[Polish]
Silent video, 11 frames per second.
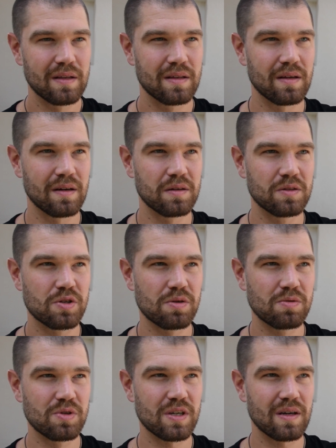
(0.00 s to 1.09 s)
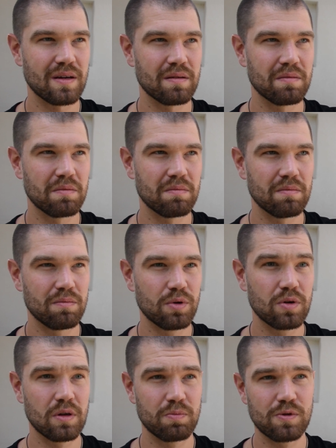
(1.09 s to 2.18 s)
to czuł, że
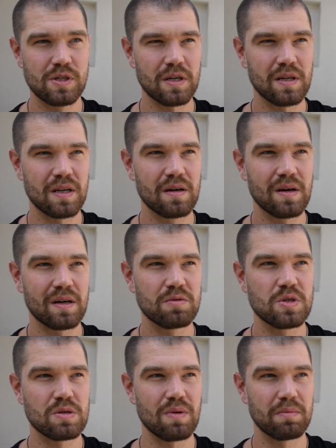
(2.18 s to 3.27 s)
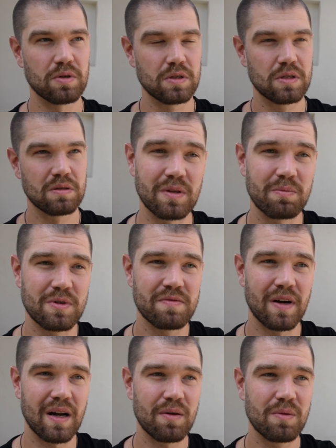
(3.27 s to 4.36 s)
Bóg dopuszcza na niego jakąś słabość. To
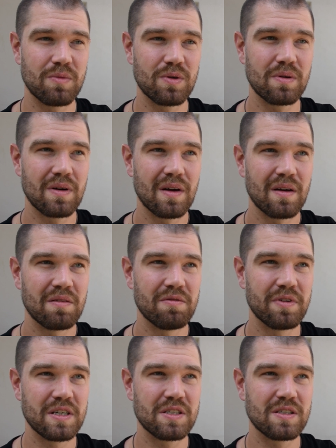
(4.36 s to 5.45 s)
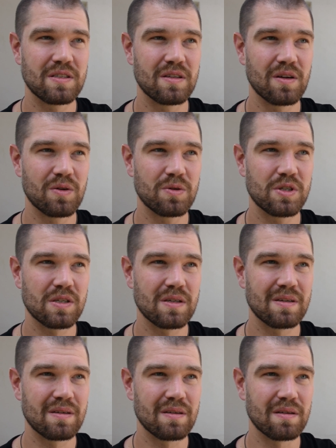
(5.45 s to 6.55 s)
pozwalało mu wyjść do
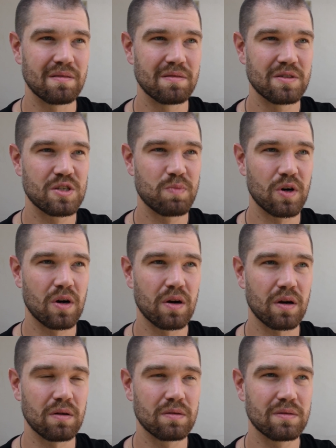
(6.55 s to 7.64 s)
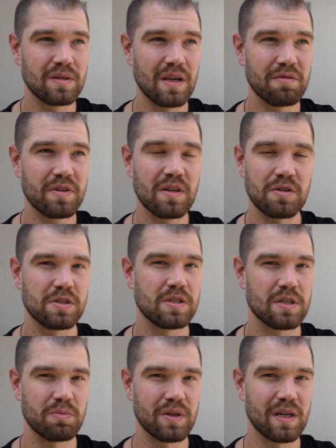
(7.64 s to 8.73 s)
ludzi z pokorą, nie wynosić
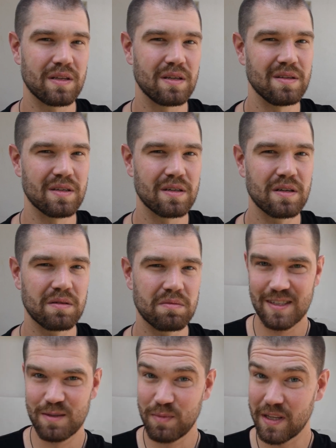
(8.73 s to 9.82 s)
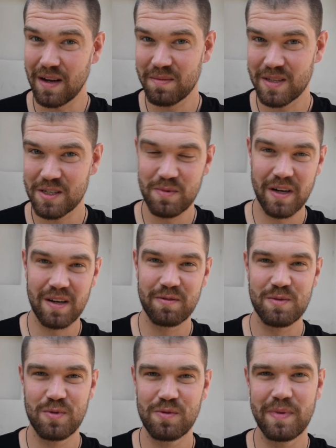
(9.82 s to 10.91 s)
się ponad innych. Spytałem też mojego
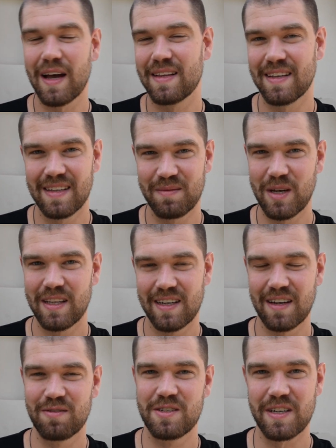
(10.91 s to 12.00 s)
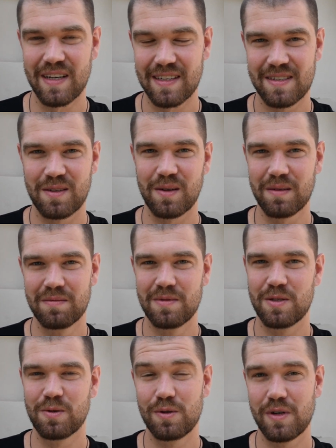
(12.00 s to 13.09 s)
współbrata, Damiana Krawczyka, z którym
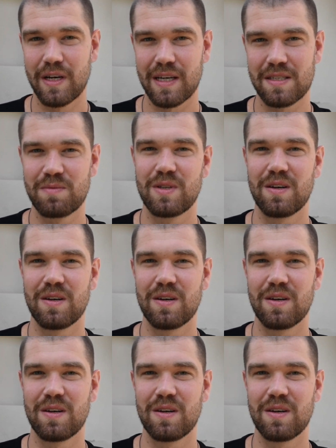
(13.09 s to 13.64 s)
studiuję razem